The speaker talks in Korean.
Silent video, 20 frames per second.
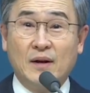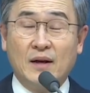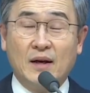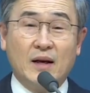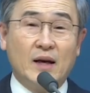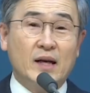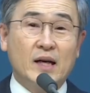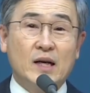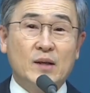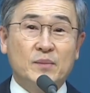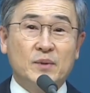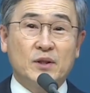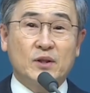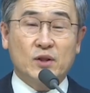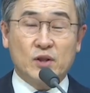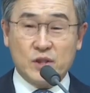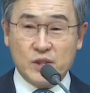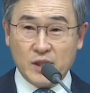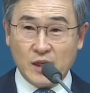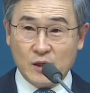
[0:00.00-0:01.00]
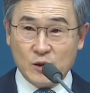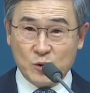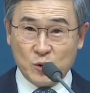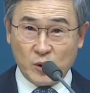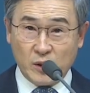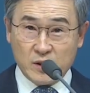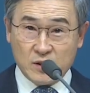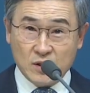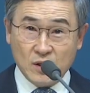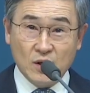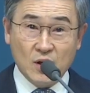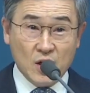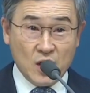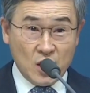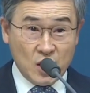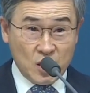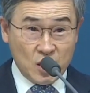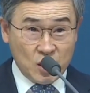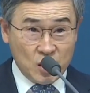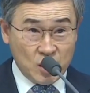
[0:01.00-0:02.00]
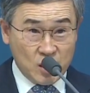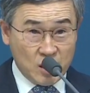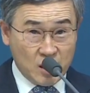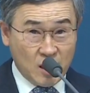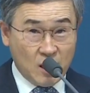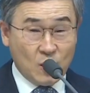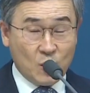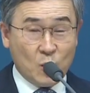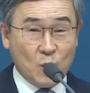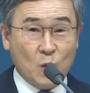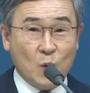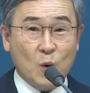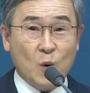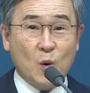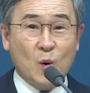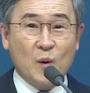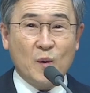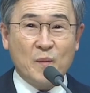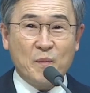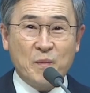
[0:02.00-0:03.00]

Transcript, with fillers: 하나님은 그 시간 속에서 일하고